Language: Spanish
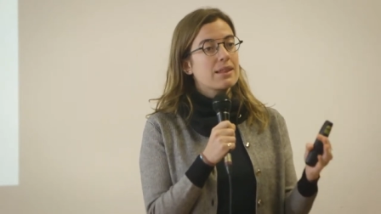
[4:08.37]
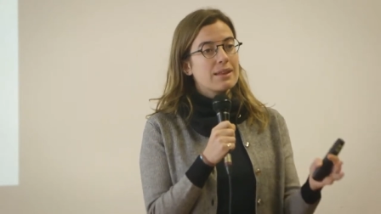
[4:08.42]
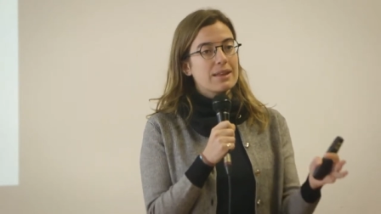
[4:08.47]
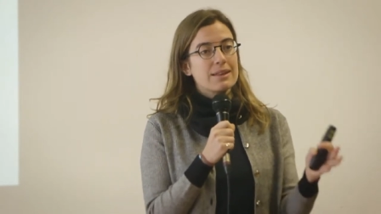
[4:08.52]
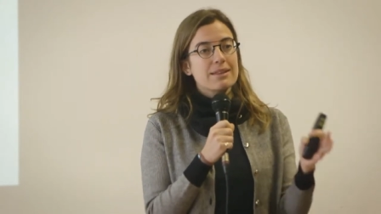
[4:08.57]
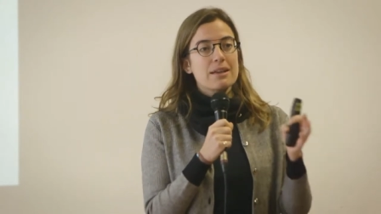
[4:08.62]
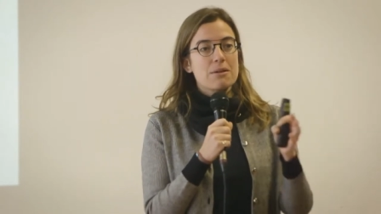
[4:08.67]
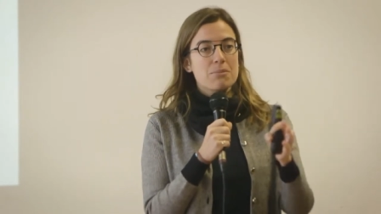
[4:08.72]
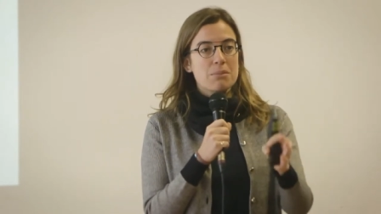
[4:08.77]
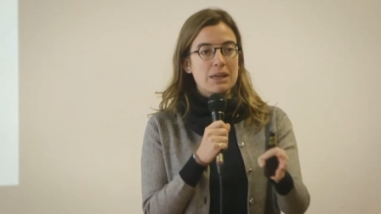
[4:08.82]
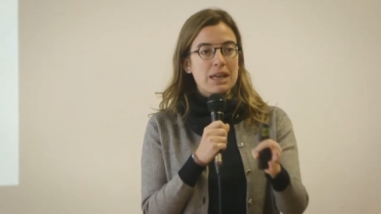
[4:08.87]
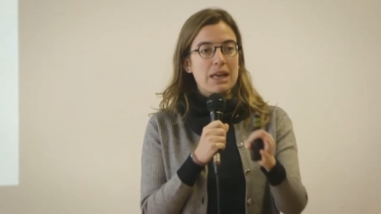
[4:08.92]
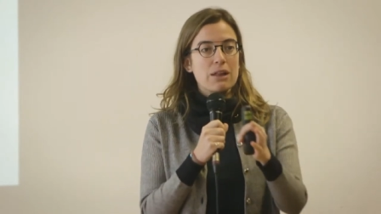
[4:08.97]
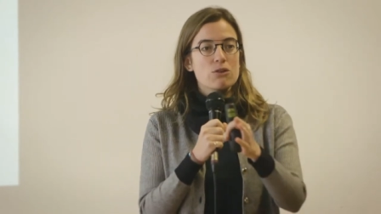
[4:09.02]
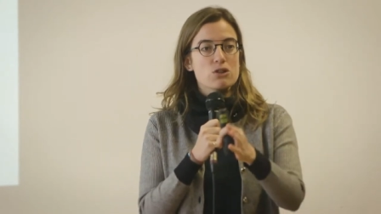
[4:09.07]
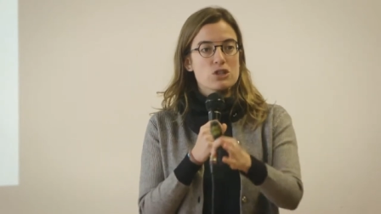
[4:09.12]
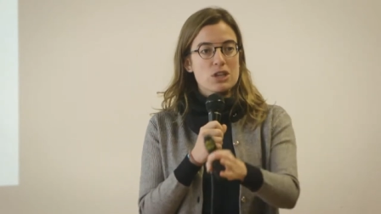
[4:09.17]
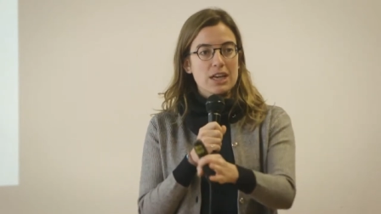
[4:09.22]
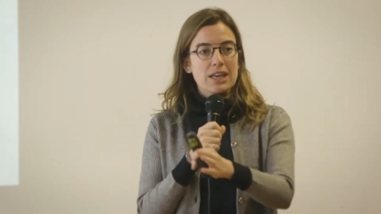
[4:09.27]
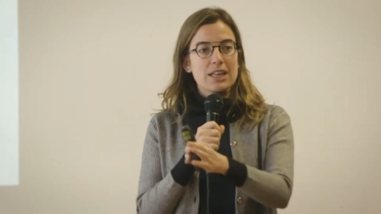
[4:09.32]

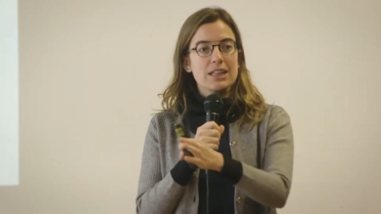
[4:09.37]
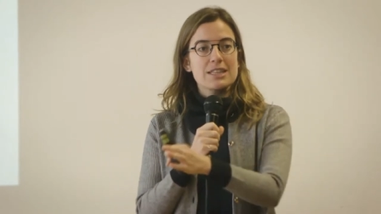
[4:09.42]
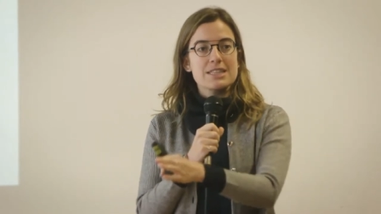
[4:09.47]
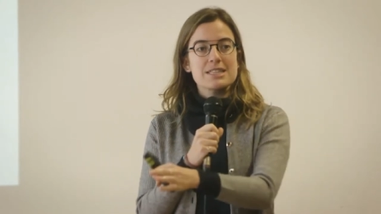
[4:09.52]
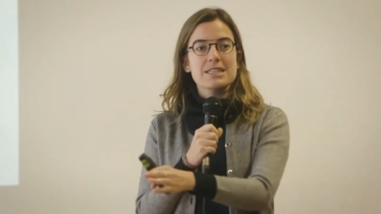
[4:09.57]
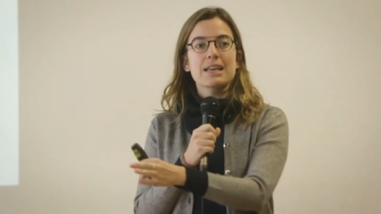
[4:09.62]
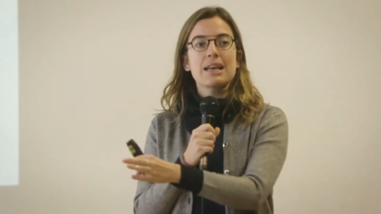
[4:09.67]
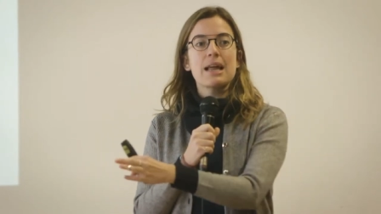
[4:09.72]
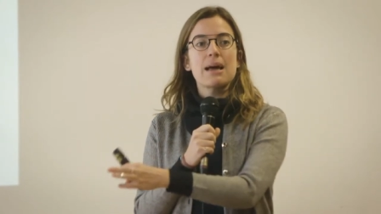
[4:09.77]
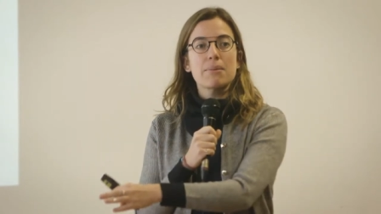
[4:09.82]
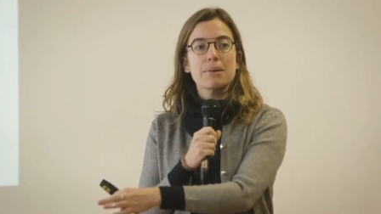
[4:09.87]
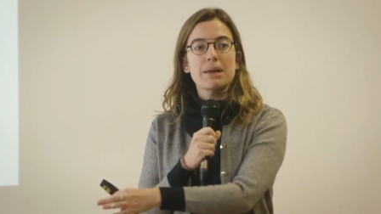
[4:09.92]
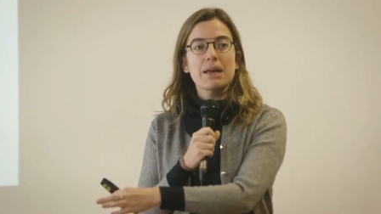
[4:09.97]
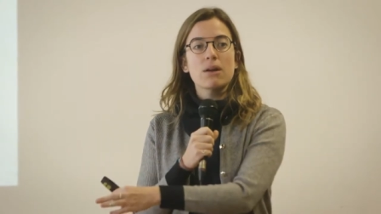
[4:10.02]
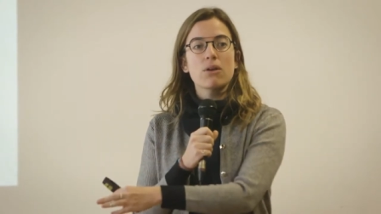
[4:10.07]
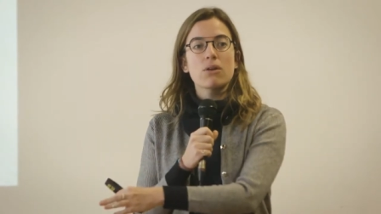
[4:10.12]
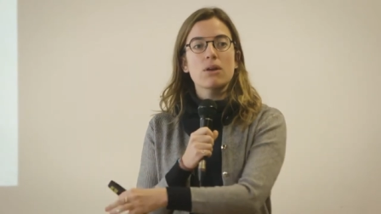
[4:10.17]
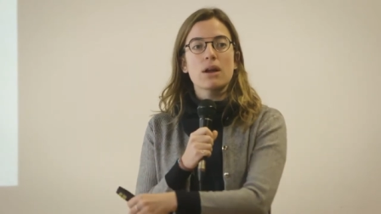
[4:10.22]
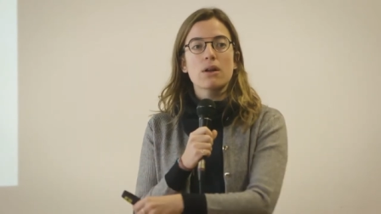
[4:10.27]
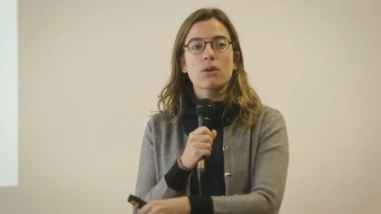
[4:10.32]
determinados agentes clave
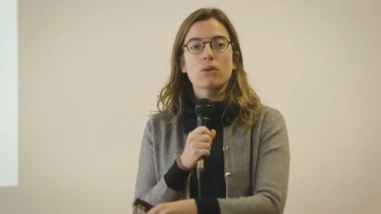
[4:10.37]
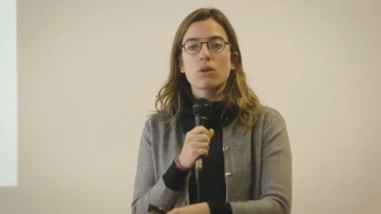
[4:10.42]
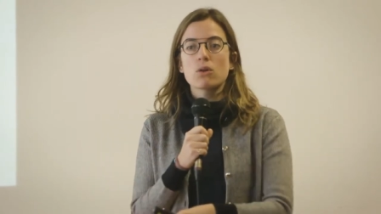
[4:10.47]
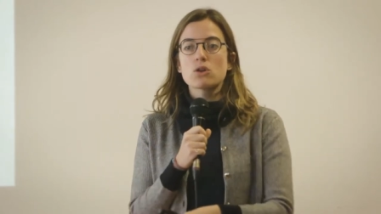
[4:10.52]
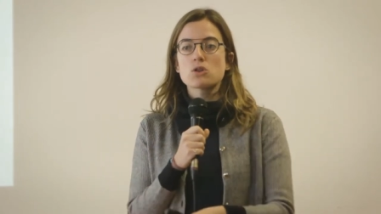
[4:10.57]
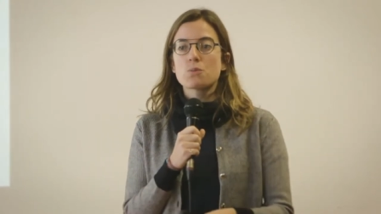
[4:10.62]
a lo largo de